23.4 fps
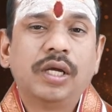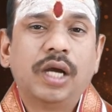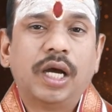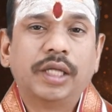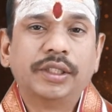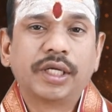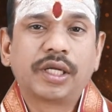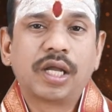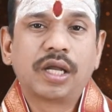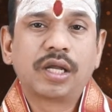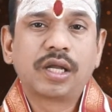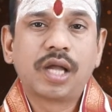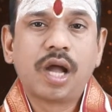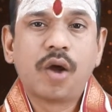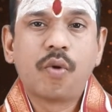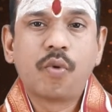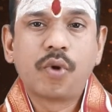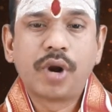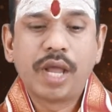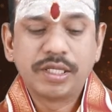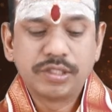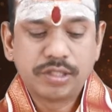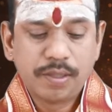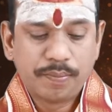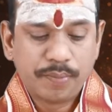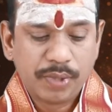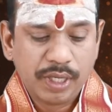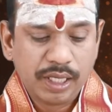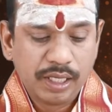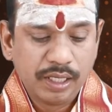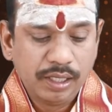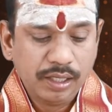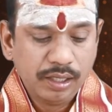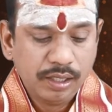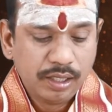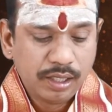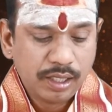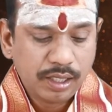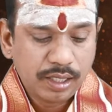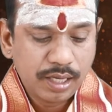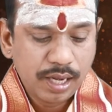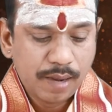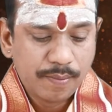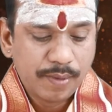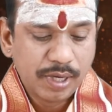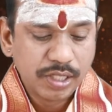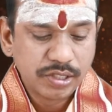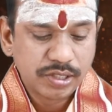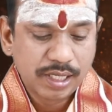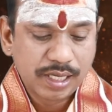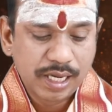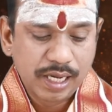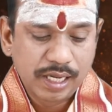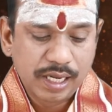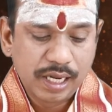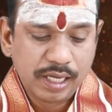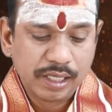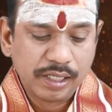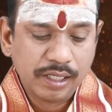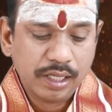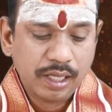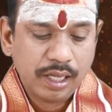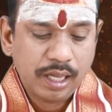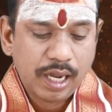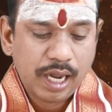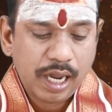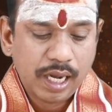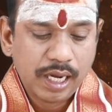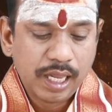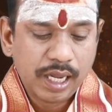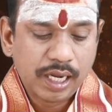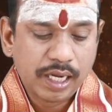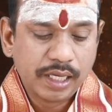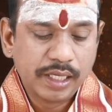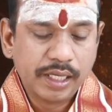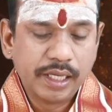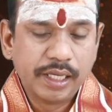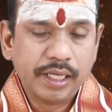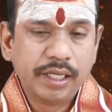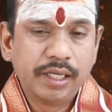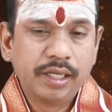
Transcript: అధికంగా ఉన్నాయని చెప్పి గమనించగలగాలి అలాగనే